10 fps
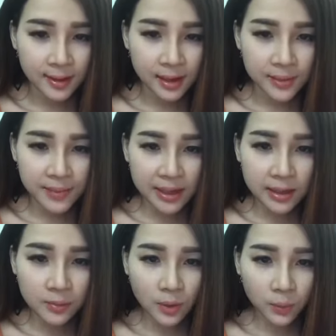Em lấy
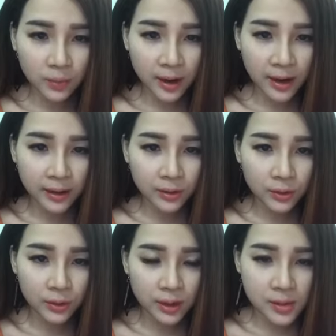nhân mụn ra
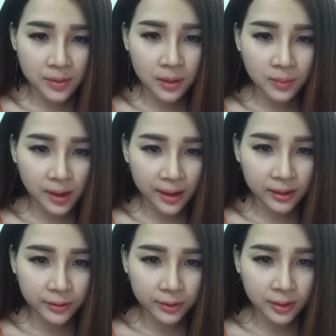rồi em không có lấy
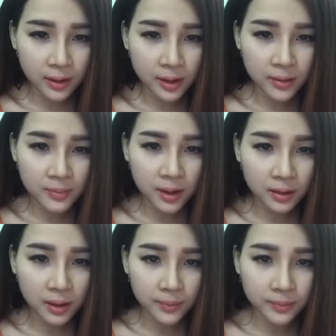được thì có thể em ra
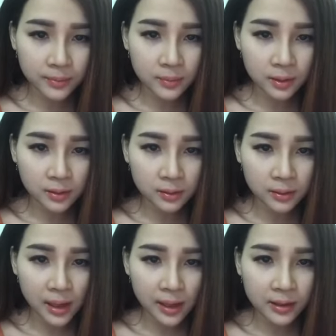tiệm người
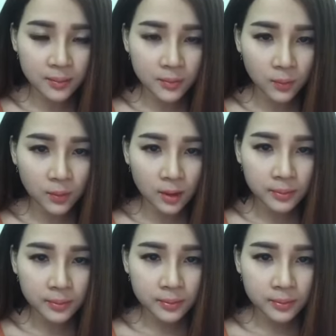ta lấy nhân mụn đó,